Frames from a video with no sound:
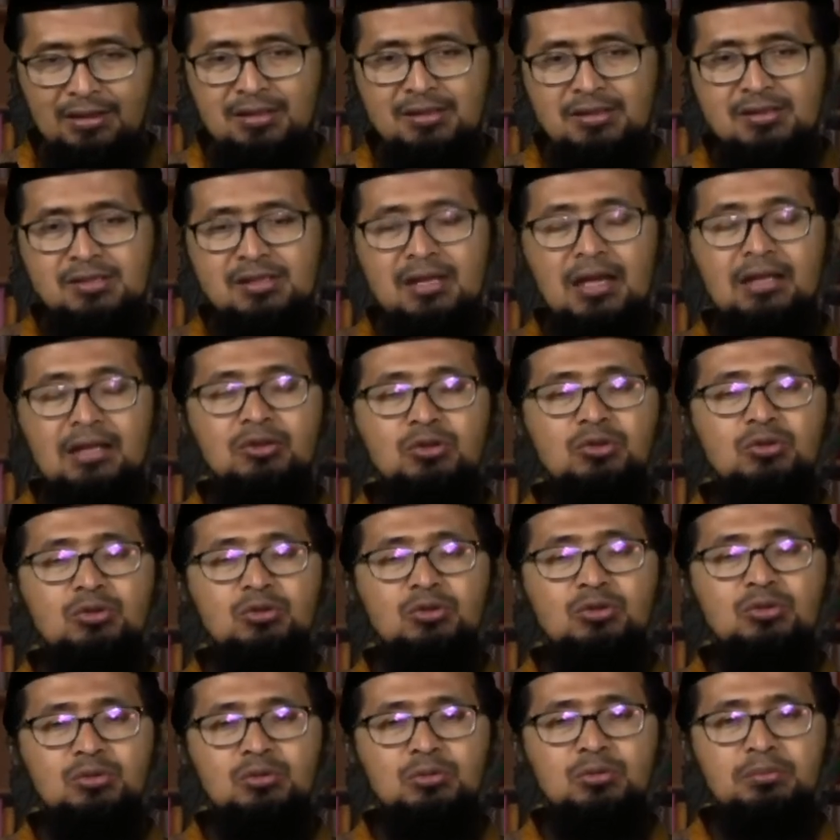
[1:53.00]

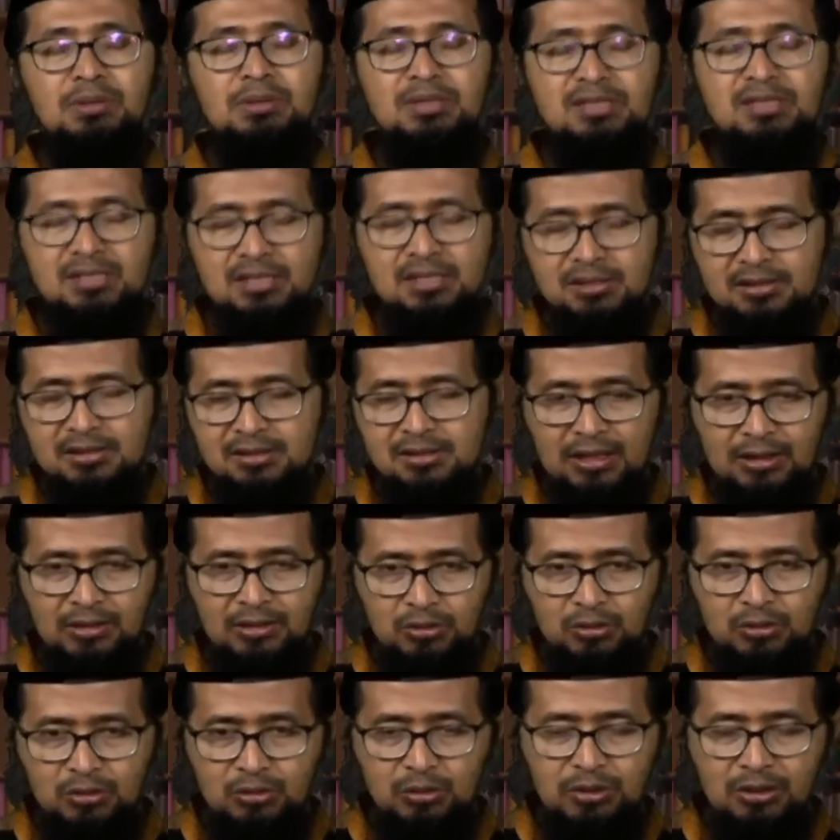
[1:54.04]
satu pieces,
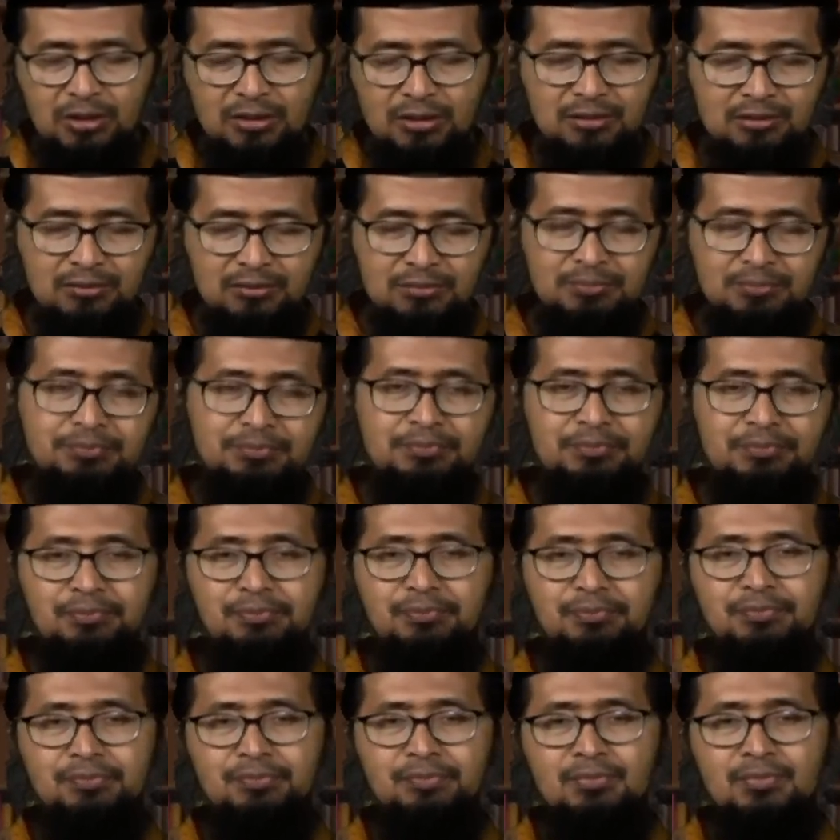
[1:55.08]
satu unit.
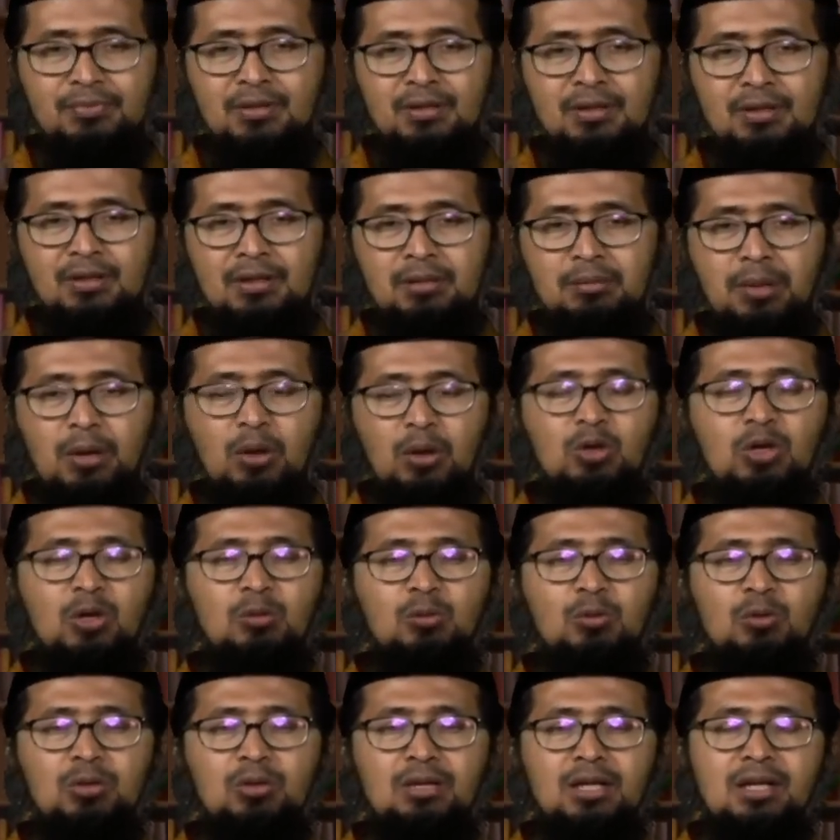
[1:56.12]
Baru
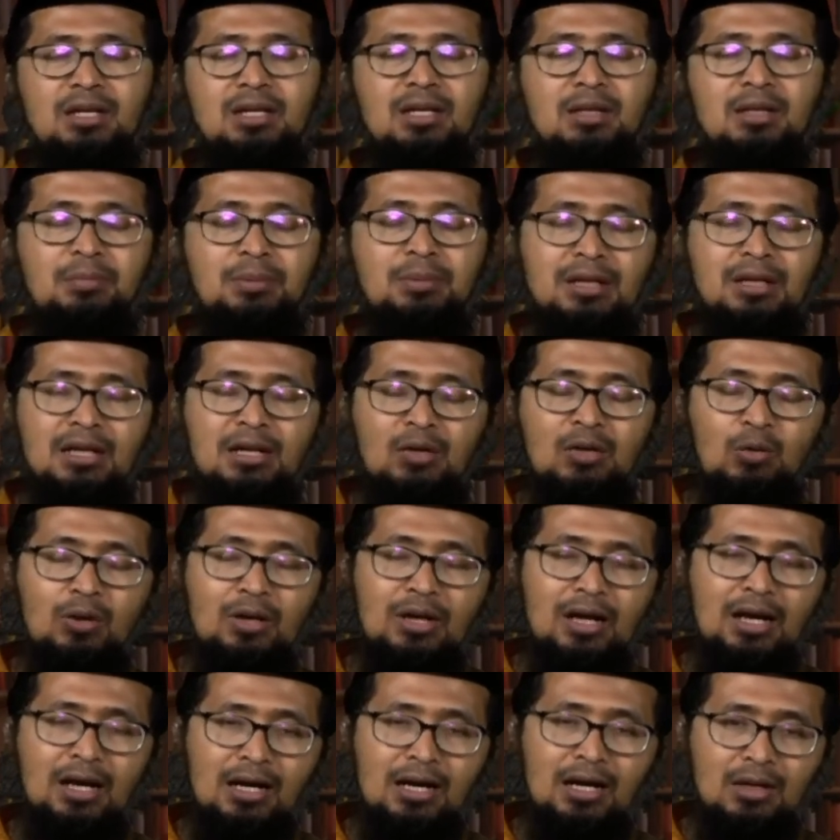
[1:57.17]
kemudian diberi
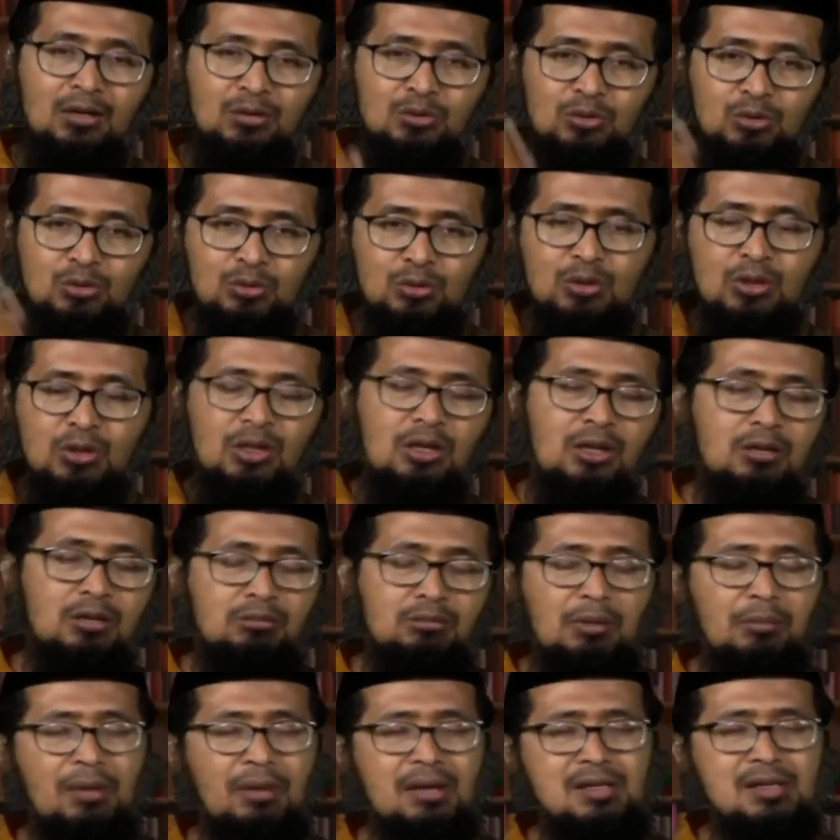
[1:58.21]
kewenangan untuk
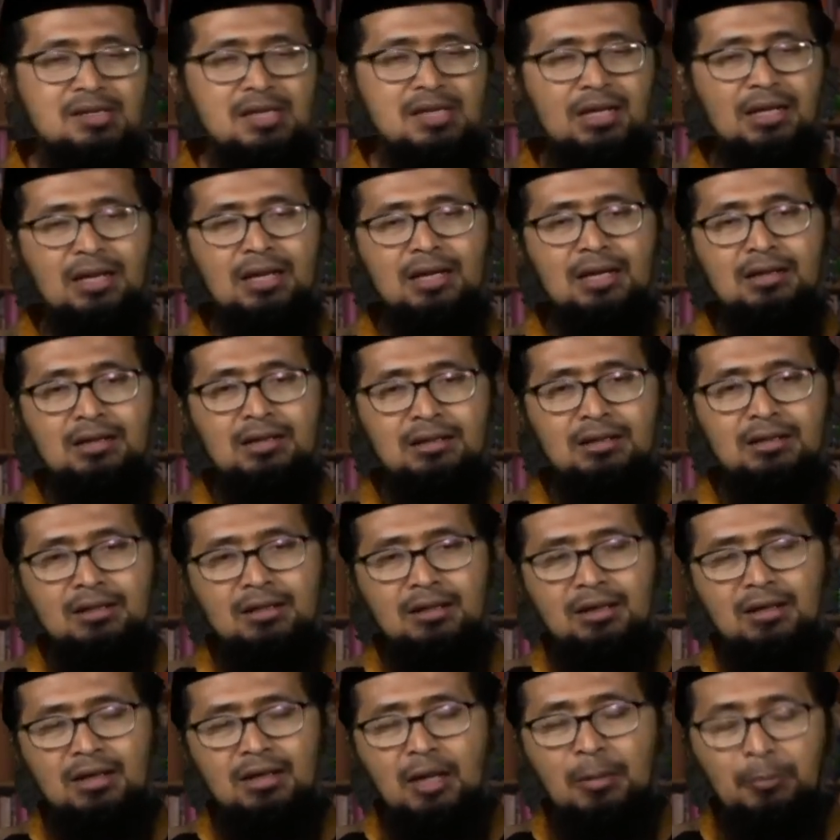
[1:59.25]
memasarkan
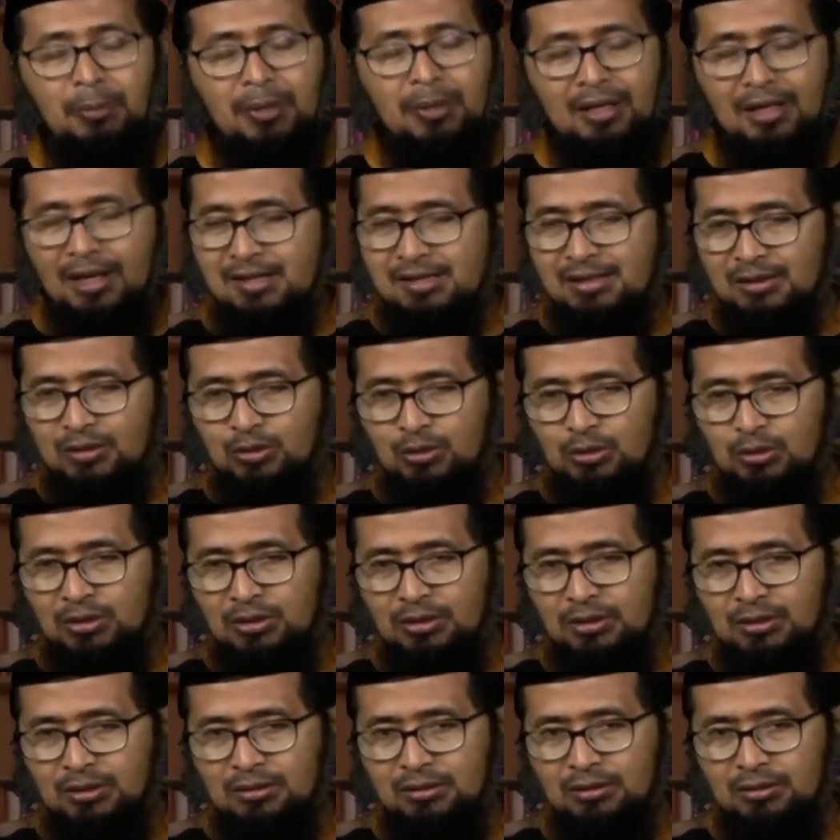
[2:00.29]
lebih dari satu
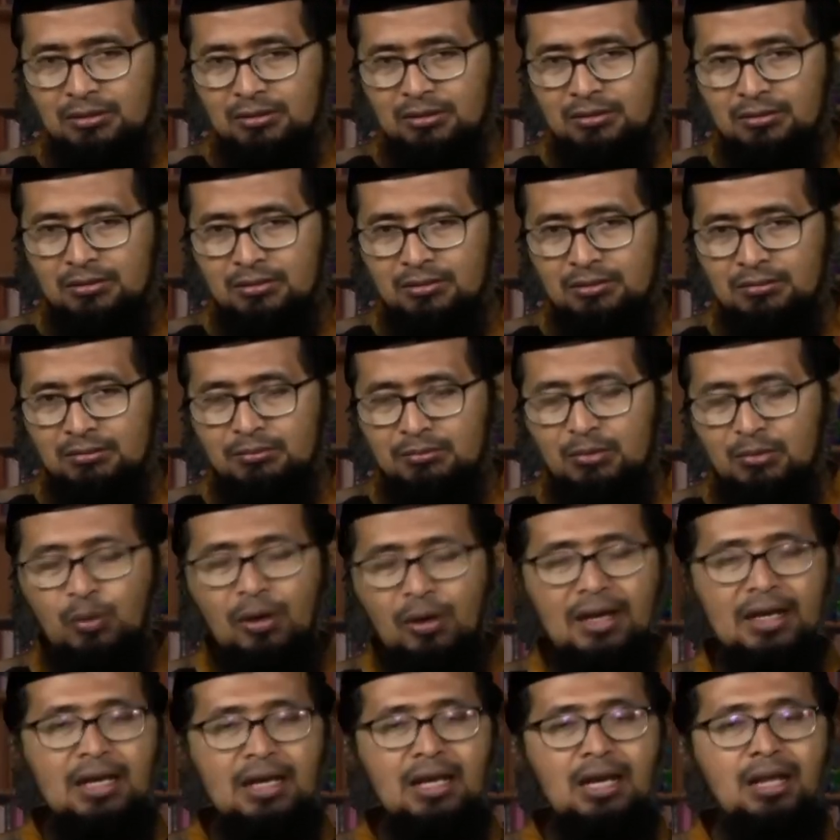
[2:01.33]
unit.
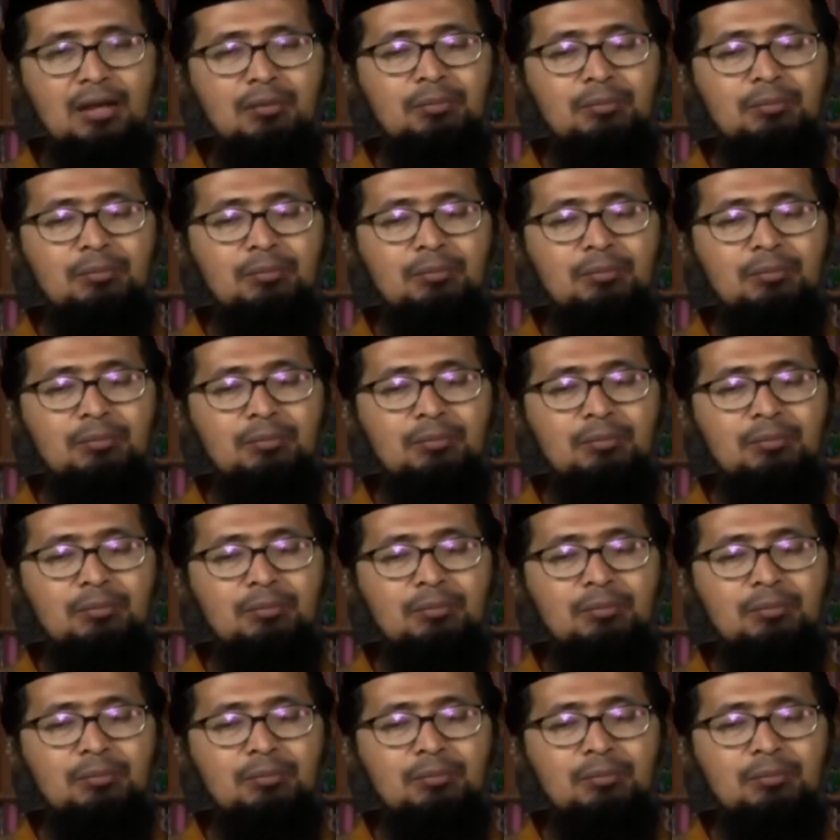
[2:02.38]
Mewakili